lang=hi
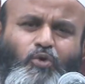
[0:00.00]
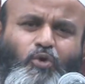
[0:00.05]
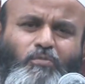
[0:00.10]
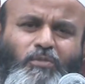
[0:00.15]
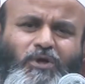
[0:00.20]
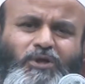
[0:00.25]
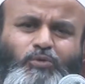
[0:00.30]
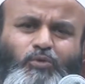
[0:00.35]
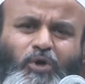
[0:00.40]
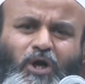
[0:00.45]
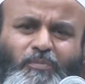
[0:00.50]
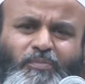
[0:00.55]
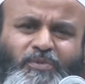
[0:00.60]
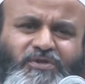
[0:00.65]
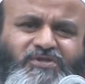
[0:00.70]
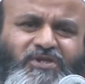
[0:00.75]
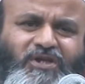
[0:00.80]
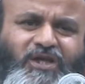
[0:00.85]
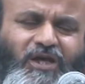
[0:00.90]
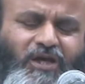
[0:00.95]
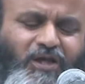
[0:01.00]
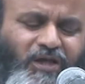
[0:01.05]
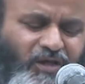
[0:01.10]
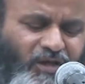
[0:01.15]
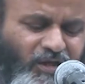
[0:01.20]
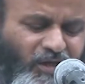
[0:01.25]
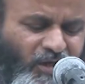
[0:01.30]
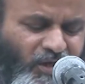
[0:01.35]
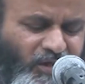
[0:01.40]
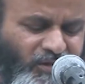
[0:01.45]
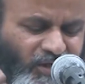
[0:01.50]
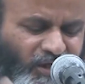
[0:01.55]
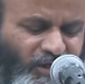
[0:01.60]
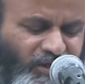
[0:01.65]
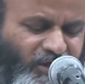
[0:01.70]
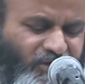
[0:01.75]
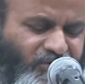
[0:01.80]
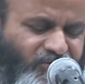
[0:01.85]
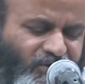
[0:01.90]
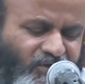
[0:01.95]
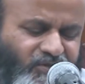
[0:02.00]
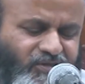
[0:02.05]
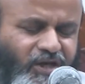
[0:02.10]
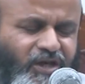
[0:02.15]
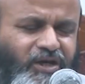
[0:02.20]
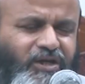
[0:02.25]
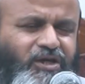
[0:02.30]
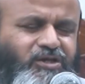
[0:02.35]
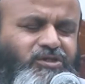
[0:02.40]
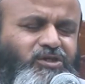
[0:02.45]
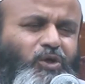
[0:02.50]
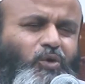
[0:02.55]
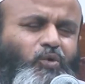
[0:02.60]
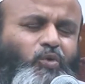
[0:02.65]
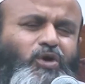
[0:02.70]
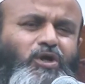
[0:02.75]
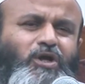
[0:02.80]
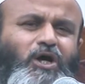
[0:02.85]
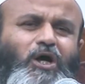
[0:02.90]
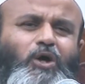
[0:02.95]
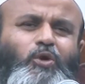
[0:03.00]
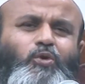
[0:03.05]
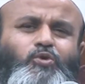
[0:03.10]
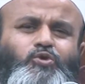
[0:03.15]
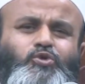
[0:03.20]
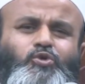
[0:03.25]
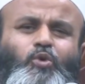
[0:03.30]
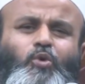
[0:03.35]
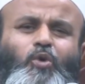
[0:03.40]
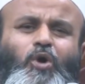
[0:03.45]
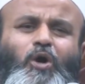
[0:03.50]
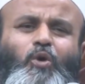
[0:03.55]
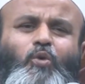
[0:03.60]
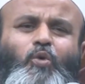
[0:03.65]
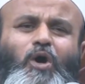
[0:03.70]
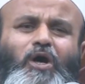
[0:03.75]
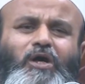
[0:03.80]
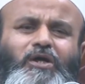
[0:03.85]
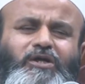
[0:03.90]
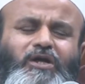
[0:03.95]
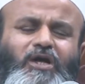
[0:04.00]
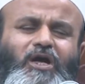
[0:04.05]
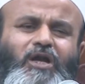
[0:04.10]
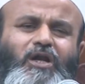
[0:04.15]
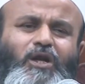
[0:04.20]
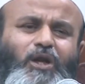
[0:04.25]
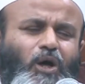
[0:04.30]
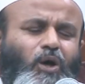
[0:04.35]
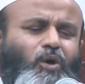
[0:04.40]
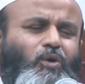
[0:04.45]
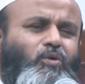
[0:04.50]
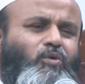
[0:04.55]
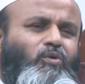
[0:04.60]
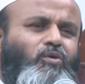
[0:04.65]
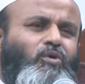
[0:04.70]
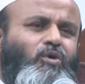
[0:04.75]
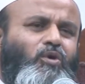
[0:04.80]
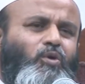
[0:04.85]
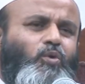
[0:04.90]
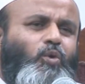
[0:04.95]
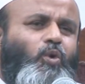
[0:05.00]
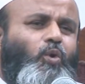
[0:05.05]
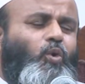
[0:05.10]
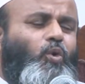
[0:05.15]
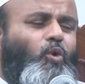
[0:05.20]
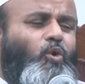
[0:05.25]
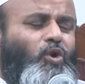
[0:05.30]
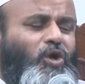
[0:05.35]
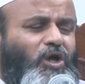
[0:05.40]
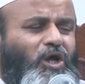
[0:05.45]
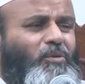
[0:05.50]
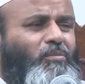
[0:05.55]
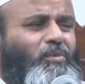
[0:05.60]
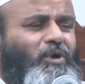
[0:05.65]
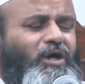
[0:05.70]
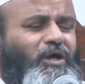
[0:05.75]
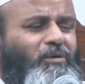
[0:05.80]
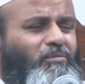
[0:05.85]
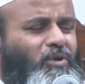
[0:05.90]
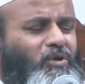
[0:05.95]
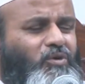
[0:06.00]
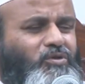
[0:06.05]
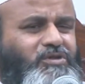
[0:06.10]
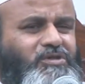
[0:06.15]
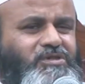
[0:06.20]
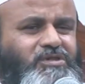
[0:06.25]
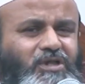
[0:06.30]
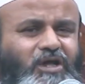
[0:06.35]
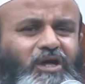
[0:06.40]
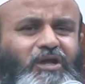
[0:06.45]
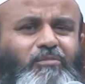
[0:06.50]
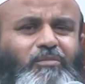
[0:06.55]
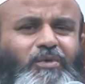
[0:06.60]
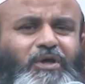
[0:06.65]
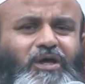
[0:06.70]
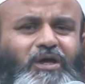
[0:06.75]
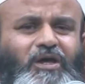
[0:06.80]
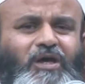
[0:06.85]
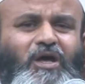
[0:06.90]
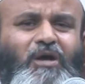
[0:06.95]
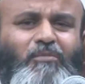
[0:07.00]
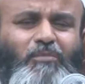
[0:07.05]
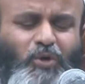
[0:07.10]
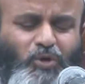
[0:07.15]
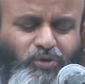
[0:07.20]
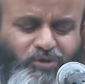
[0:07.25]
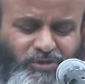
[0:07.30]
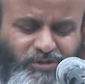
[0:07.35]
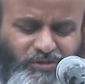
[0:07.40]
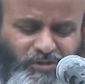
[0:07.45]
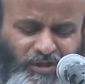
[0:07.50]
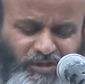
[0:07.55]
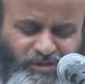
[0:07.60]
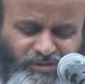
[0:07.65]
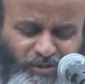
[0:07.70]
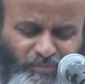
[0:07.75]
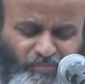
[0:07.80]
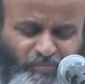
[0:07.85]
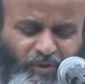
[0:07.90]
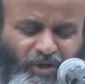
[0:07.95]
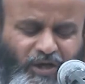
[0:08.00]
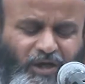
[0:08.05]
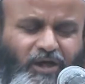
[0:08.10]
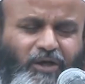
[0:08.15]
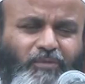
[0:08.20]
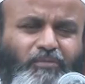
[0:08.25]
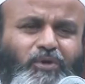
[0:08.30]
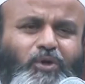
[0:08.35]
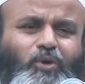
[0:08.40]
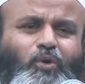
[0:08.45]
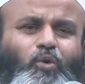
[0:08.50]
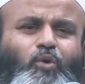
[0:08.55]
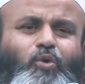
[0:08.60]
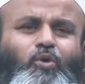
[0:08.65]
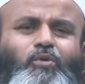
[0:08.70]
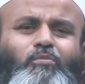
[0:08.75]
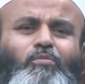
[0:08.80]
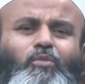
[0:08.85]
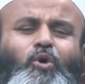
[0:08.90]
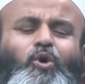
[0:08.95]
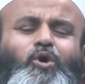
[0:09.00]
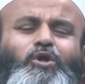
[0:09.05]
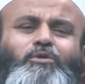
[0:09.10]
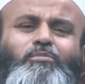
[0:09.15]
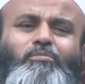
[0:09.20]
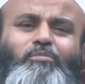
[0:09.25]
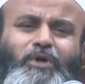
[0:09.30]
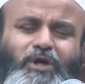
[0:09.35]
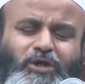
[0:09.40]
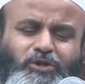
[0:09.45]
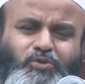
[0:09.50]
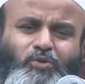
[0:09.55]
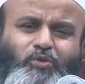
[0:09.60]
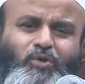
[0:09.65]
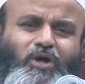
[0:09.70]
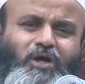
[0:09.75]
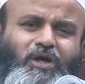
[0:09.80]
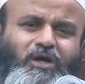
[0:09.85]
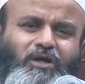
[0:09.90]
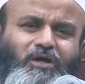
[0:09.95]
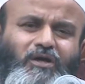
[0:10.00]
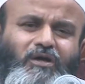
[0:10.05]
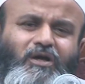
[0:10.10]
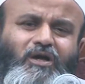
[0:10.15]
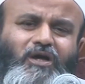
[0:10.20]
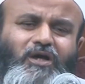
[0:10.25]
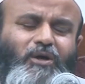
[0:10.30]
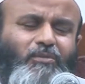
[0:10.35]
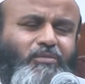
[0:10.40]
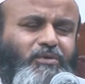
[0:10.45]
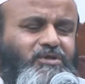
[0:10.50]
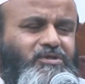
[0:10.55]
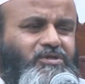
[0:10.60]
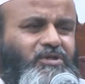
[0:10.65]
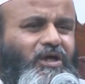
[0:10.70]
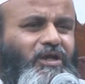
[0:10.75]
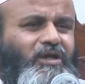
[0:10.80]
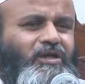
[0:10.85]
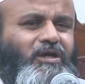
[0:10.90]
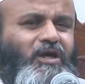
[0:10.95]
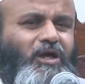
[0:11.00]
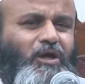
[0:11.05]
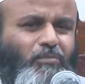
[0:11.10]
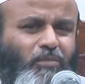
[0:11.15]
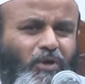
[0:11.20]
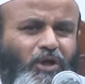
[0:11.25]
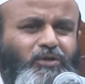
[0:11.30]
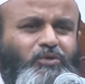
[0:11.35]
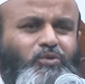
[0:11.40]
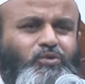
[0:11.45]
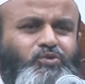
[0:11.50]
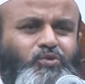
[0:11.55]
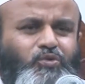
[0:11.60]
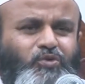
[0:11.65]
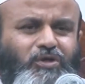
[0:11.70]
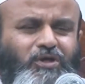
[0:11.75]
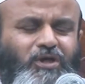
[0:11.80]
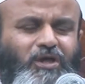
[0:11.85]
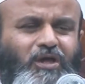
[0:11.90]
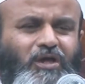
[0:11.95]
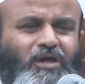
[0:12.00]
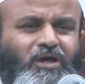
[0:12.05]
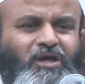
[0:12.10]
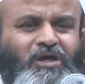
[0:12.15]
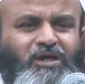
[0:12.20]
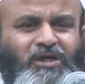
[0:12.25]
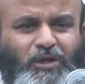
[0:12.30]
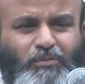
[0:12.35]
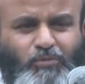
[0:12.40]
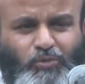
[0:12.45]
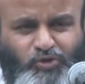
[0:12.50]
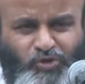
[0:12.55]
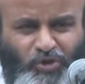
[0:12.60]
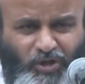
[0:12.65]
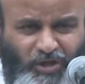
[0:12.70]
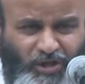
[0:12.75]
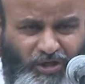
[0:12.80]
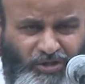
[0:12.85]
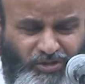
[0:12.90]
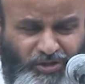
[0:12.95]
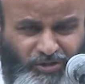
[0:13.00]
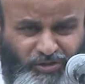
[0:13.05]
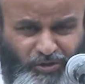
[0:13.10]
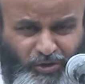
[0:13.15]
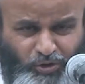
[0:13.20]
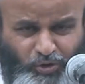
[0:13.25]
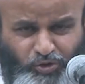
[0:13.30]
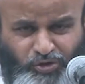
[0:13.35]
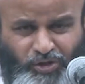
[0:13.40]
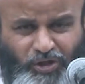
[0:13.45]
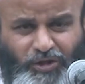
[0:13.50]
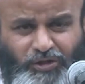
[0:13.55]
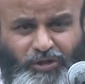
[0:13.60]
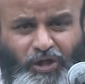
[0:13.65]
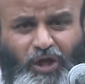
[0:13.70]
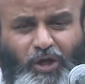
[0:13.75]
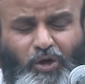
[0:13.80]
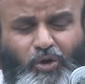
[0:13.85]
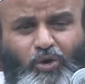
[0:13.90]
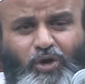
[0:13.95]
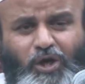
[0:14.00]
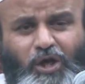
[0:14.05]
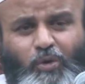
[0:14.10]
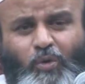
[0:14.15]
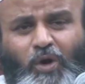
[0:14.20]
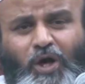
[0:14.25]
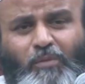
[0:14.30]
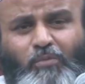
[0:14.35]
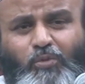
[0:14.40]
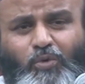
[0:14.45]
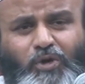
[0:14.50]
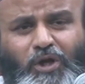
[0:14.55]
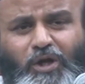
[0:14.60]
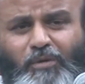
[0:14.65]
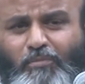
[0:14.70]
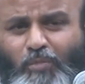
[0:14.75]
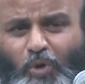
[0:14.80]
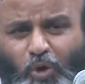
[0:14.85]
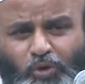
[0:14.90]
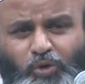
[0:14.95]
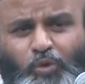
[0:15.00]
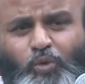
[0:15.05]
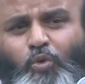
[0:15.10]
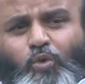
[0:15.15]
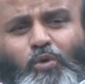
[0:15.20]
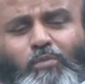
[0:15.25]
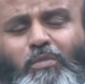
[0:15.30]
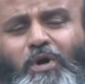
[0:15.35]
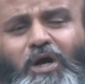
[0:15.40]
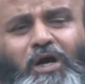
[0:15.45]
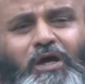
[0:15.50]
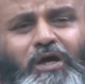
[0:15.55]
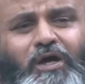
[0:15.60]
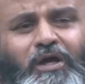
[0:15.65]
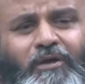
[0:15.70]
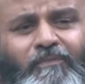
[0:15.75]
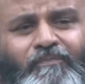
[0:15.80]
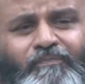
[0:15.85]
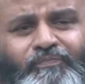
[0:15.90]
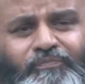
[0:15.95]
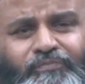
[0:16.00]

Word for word: हुकूमत वापस ले लें ताकि इसके ज़रिए से कोई नाखुशगवार वाक़ ना हो कोई खून ना बहे बलूचिस्तान में बलूचिस्तान से पहले भी खून बहुत बह चुका है कब्रिस्तान आबाद हो चुकी हैं ये मुसल्ह जितने जो सरदार और नवाबों ने बहुत खून बहा है